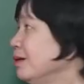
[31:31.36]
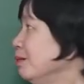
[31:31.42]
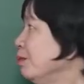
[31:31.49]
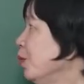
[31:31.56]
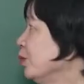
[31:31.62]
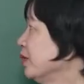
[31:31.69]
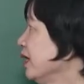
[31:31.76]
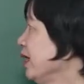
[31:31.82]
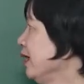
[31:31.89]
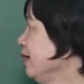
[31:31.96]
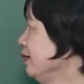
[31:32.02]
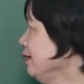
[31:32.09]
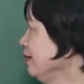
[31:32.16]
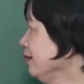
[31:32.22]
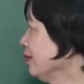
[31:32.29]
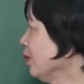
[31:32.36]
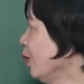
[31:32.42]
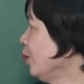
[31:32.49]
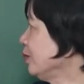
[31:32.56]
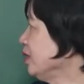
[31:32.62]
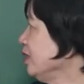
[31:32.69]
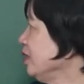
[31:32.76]
Một cái
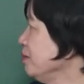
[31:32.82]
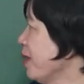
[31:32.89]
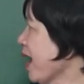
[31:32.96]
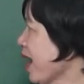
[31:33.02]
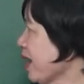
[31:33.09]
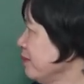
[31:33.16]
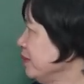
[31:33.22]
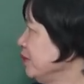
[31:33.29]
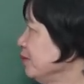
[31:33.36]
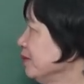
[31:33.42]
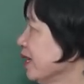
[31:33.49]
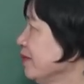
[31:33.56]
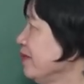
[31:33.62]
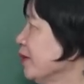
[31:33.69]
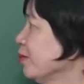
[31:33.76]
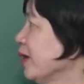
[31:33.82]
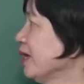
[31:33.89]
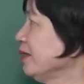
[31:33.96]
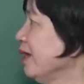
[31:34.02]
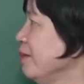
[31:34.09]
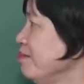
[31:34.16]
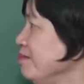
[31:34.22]
cột thứ ba mà chúng ta phải
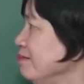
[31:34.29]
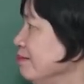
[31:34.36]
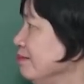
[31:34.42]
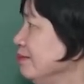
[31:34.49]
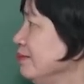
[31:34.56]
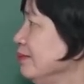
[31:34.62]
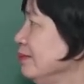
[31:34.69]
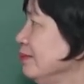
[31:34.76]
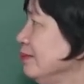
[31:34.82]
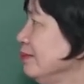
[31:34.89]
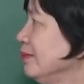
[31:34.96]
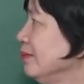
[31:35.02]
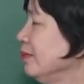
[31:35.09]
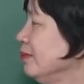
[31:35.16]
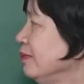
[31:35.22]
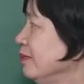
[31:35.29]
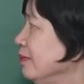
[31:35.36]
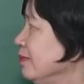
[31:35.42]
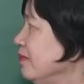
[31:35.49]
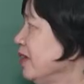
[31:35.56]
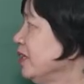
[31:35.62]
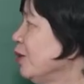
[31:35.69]
quan tâm
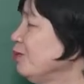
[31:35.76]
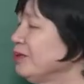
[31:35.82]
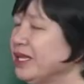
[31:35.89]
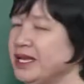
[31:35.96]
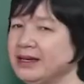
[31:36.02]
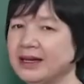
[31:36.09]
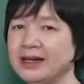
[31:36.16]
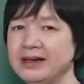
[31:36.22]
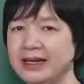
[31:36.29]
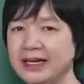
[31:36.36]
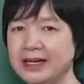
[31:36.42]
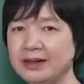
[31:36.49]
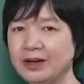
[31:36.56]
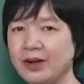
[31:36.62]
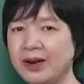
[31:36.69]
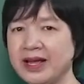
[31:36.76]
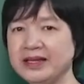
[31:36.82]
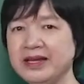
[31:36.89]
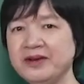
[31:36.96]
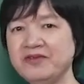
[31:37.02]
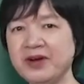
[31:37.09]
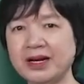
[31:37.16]
về thông tin cần điền đó là
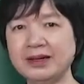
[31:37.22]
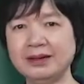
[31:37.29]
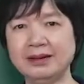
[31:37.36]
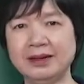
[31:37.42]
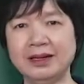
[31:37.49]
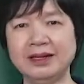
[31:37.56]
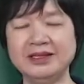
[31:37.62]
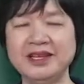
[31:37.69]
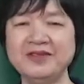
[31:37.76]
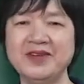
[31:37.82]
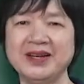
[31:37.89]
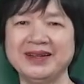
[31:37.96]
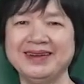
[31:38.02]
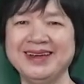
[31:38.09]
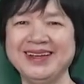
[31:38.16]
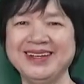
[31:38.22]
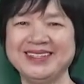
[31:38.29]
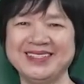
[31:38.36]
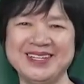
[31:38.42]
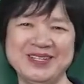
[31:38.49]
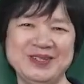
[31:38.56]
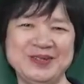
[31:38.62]
nhân vật. Nhân vật ở đây là
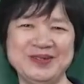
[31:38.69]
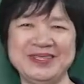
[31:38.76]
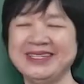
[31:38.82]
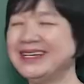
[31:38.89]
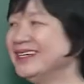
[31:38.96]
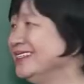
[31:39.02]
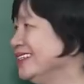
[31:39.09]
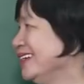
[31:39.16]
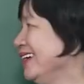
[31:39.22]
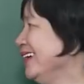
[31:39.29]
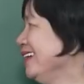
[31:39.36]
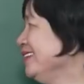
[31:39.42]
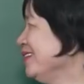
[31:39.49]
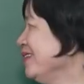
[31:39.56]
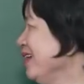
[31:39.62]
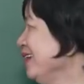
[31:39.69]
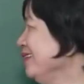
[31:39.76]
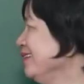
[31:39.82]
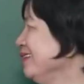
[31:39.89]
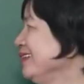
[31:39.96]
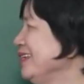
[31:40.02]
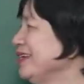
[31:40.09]
thần trụ trời rồi, cho nên
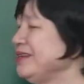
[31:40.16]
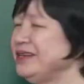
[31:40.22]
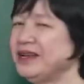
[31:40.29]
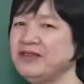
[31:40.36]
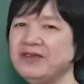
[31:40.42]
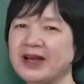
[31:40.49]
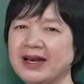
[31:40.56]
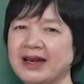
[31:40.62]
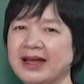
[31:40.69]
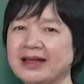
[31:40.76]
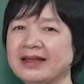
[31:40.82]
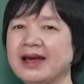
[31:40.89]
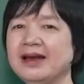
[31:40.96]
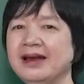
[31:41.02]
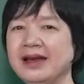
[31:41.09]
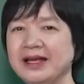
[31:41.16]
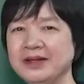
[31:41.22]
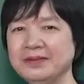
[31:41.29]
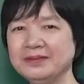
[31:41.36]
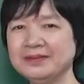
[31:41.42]
đương nhiên nhân vật là thần linh.